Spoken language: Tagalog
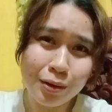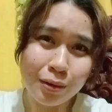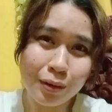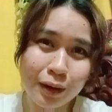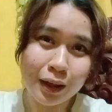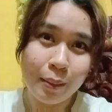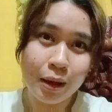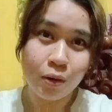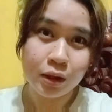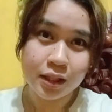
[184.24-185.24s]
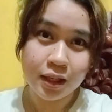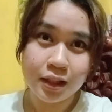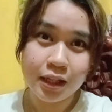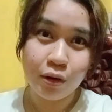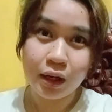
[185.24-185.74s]
yung camera ko kasi
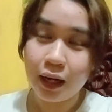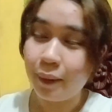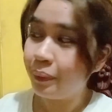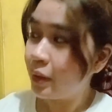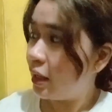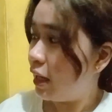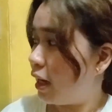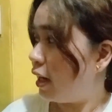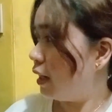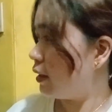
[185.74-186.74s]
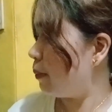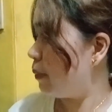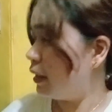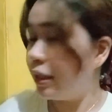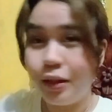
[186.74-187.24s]
hindi ako naka uh,
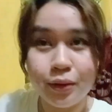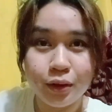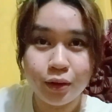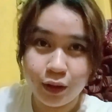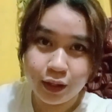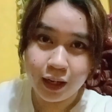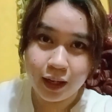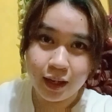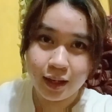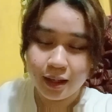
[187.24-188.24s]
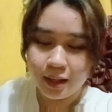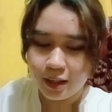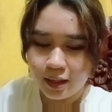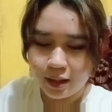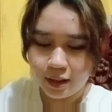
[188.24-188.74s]
tripod na yun or naka,
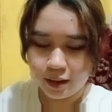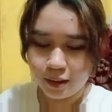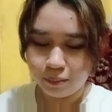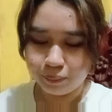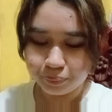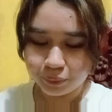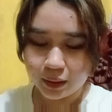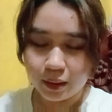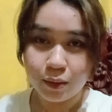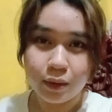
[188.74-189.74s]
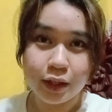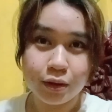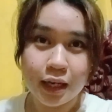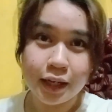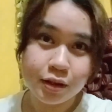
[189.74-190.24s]
um, hindi ko
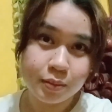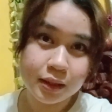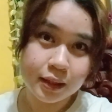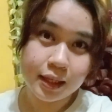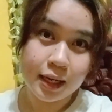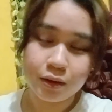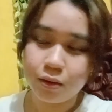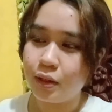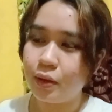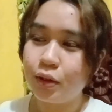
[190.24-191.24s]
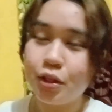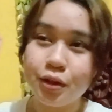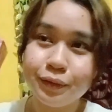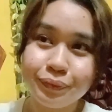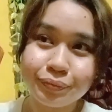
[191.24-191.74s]
dala yung stand ko. So, ito
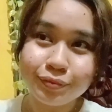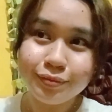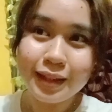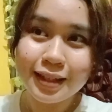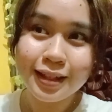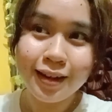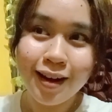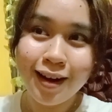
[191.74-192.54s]
yun. Tada!